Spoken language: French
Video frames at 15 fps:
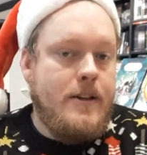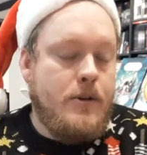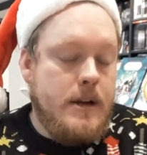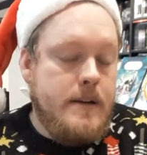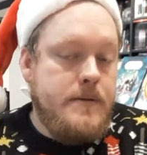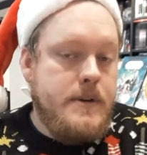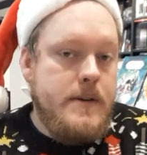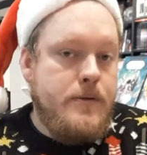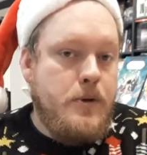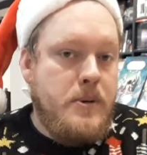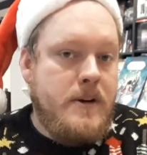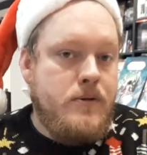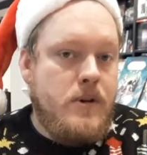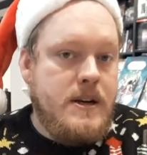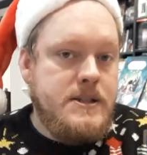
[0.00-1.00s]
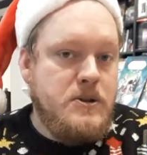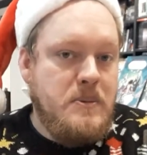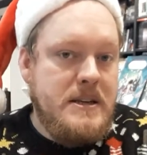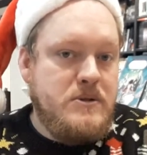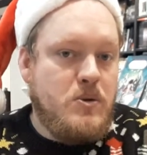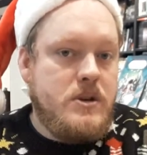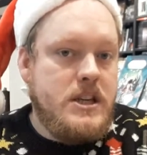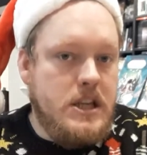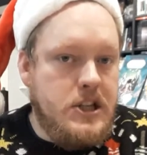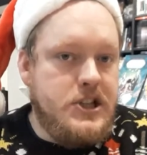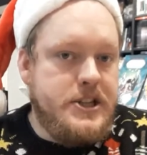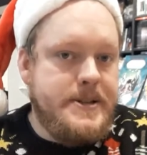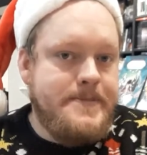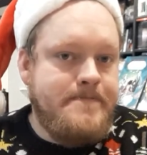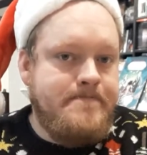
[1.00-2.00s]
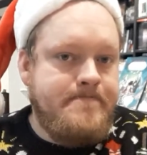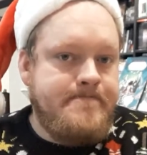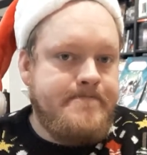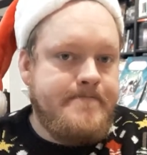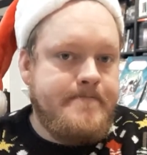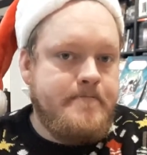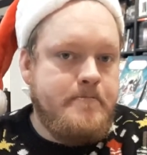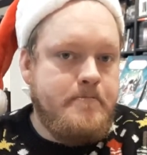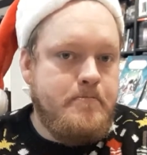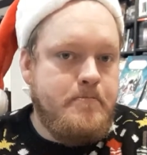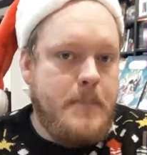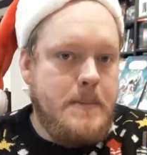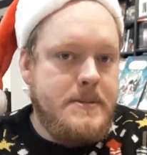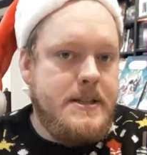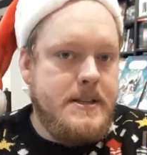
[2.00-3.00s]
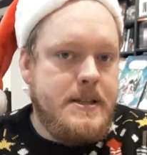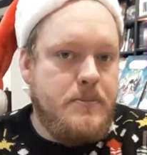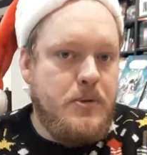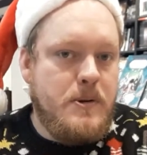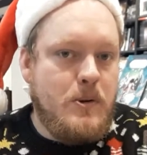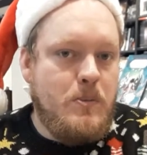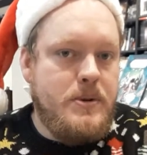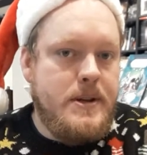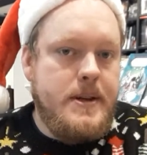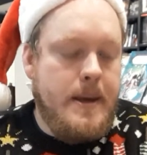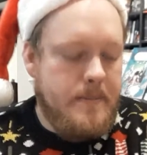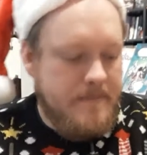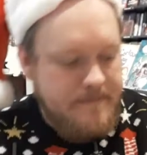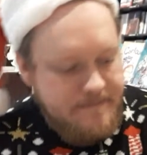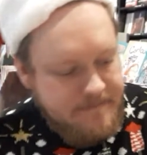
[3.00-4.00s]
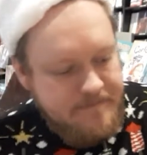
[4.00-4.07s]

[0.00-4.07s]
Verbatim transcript: Dans la vie, il faut parfois assumer son kitsch, même si ça peut être compliqué.